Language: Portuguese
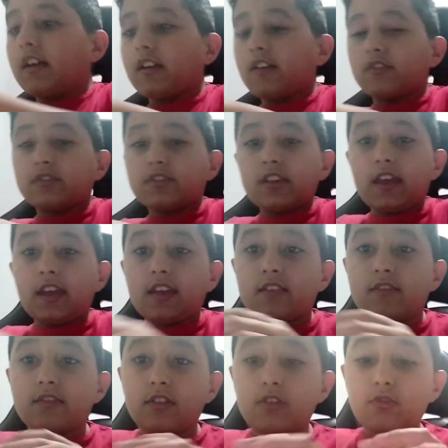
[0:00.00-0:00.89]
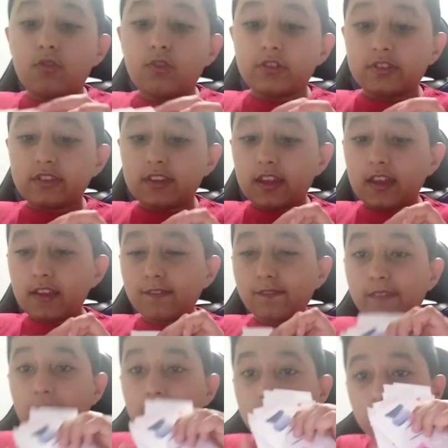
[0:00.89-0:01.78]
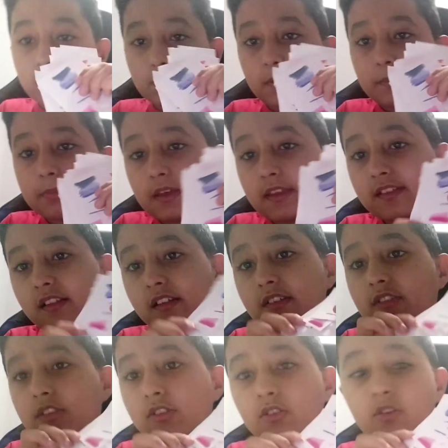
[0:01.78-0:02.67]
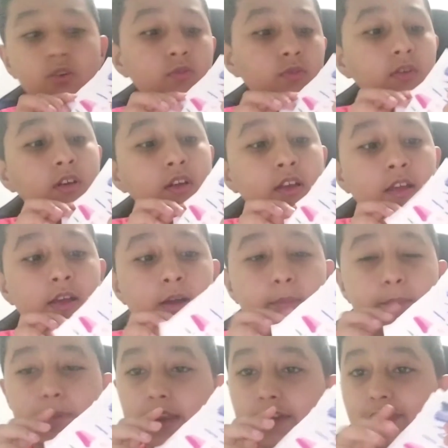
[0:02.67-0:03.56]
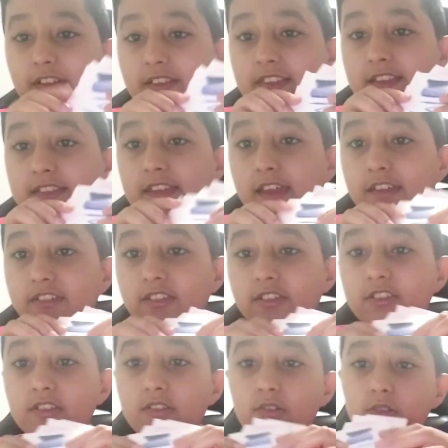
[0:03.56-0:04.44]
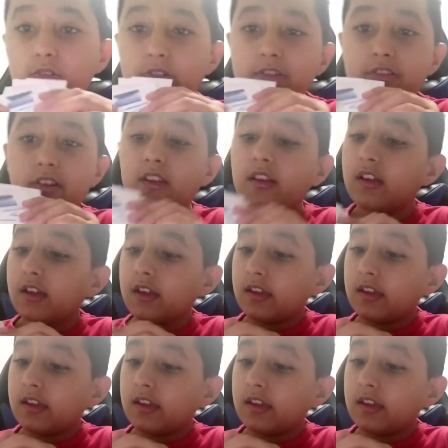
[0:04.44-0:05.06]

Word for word: Eu tenho, eu cortei vários papéis canson para fazer teste de cor.